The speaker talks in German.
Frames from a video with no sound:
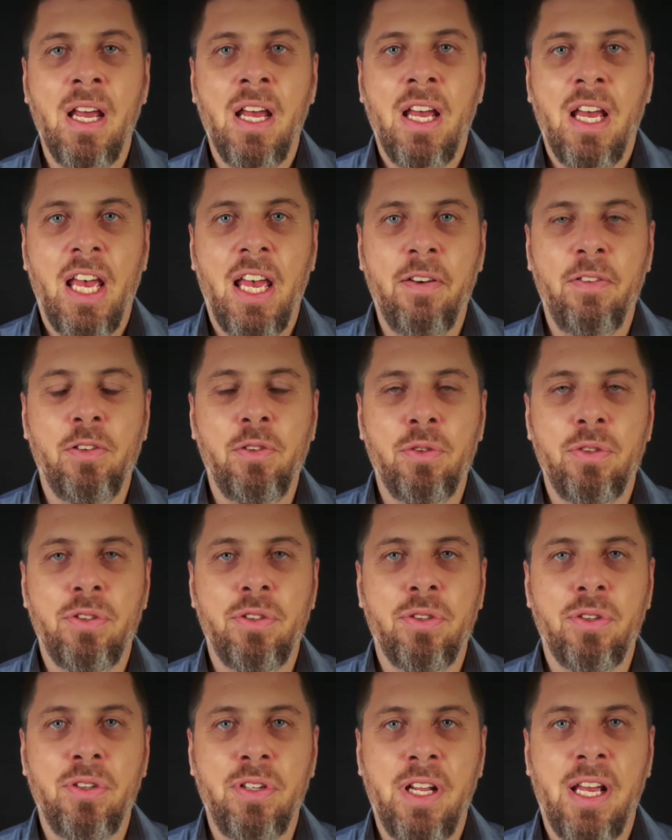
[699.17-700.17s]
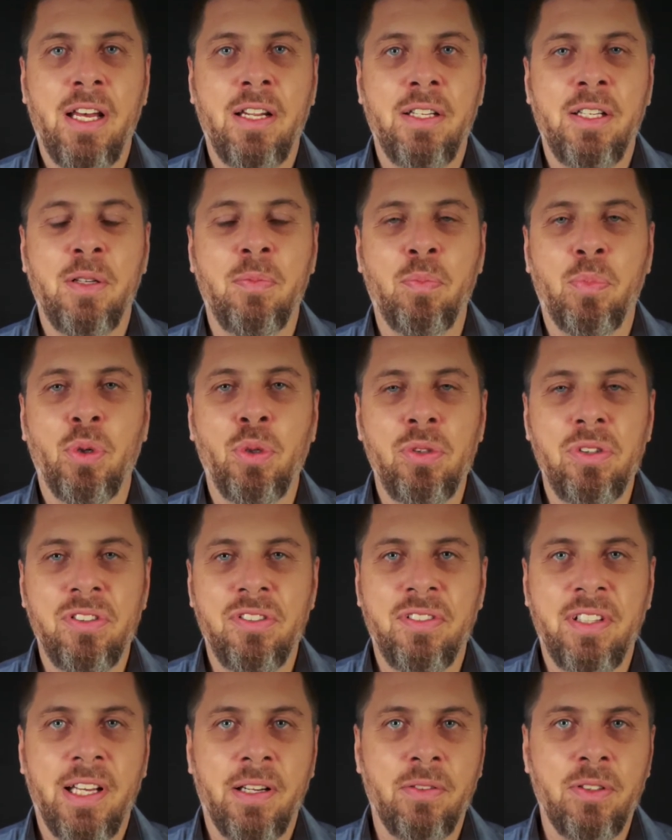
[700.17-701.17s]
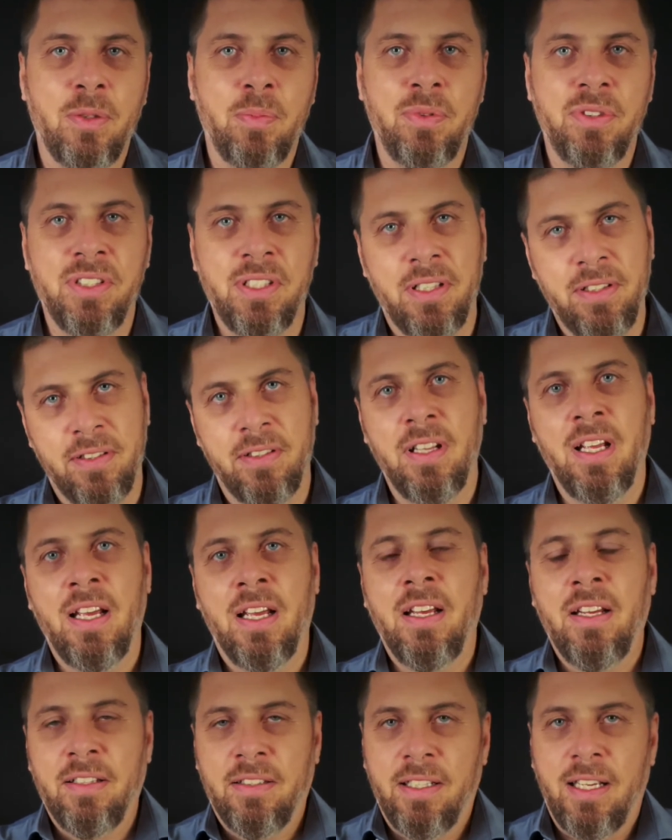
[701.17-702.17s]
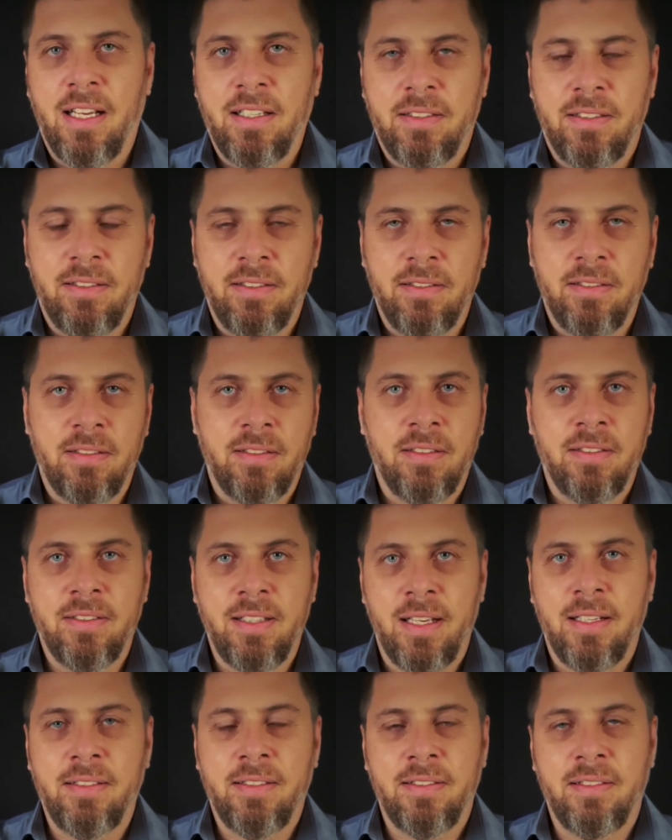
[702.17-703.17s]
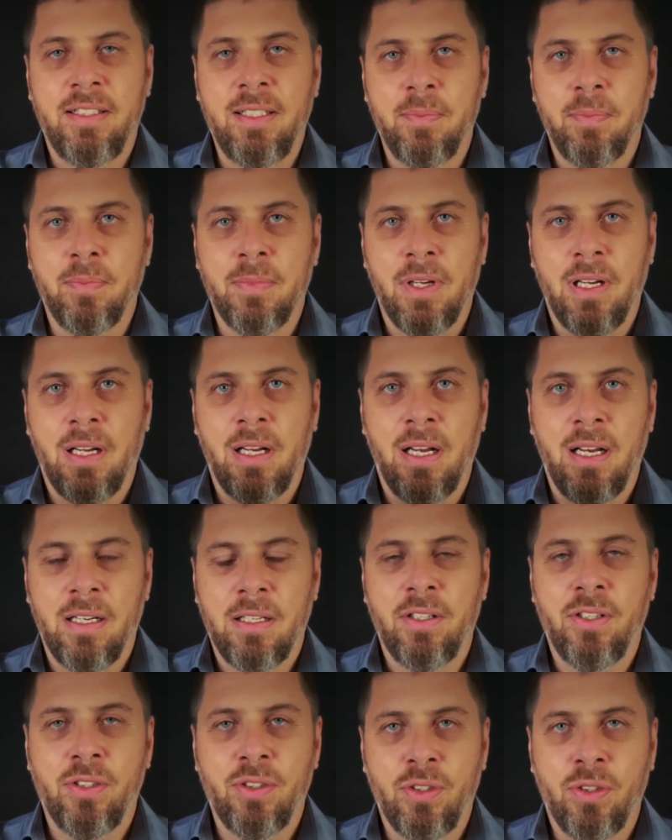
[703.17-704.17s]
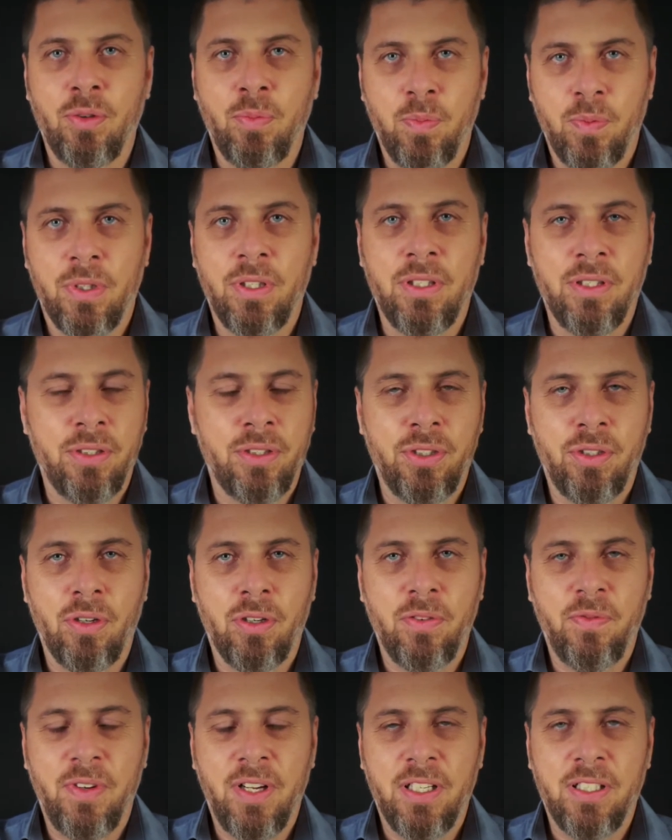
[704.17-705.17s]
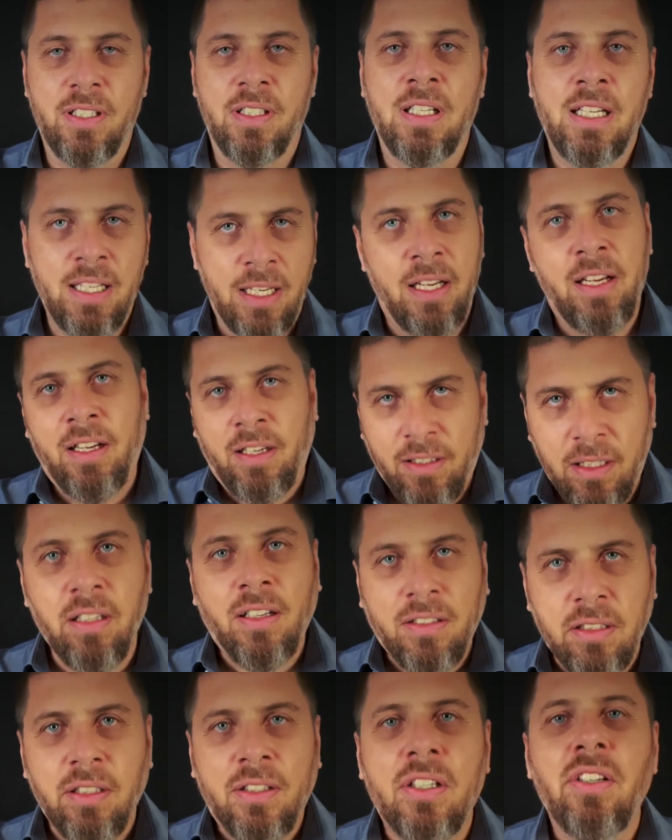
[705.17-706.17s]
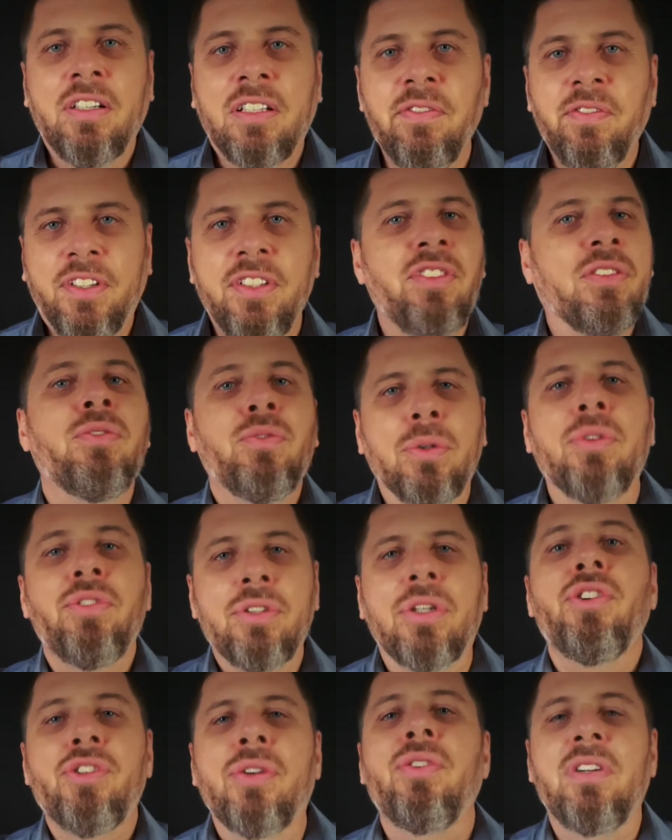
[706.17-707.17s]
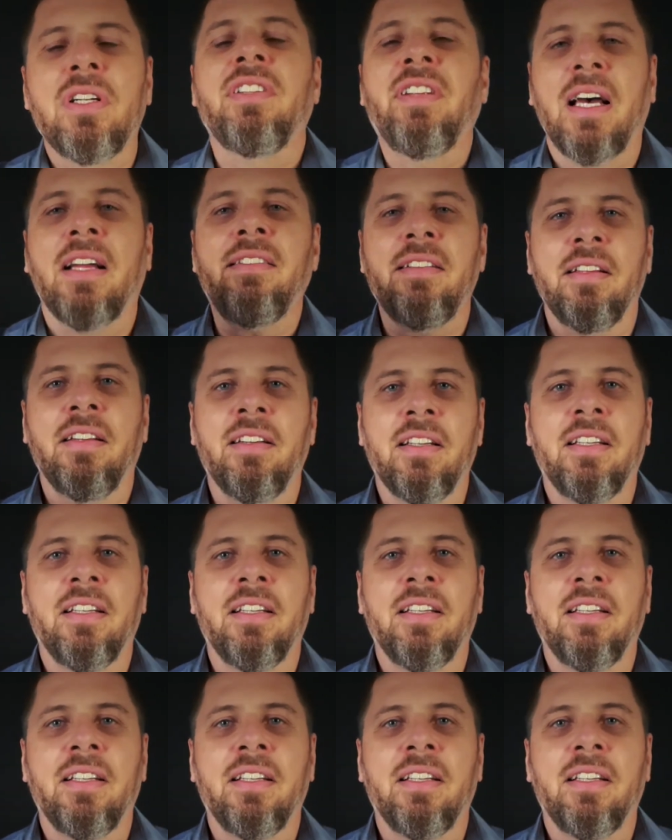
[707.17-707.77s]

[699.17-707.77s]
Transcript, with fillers: evolutionären Impuls, der uns bis jetzt die ersten sechs, sieben, acht äh, Stockwerke äh, irgendwie so durchgeschüttelt hat.